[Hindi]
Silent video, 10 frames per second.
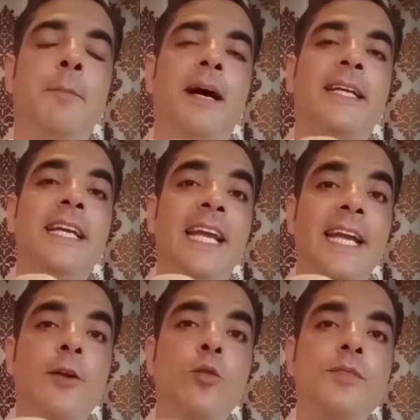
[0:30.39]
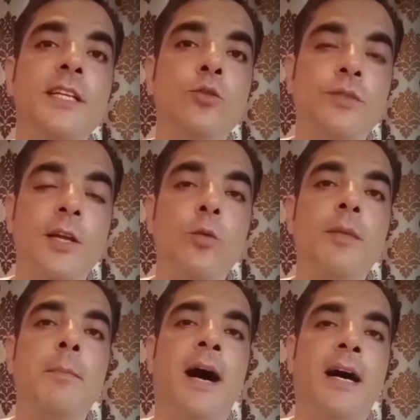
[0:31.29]
बाकी एक रूम से दूसरे रूम
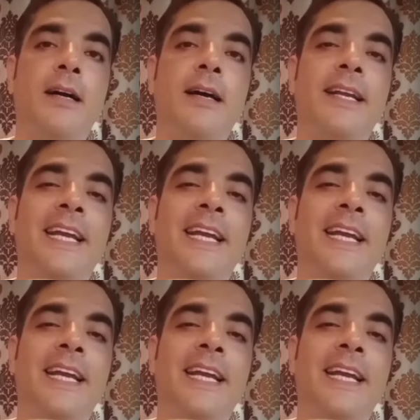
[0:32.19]
में भाग कर